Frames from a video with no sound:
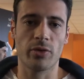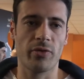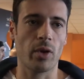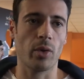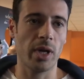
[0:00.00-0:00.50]

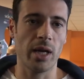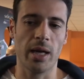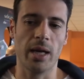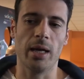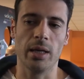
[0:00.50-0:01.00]
trofeo né
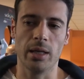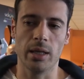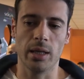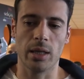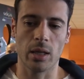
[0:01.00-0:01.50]

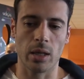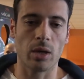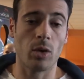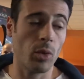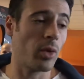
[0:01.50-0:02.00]
a
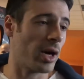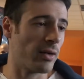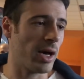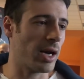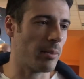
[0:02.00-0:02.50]
eh, comunque
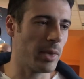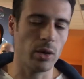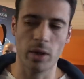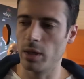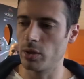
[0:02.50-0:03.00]
arrivare
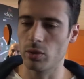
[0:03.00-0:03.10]
almeno ne,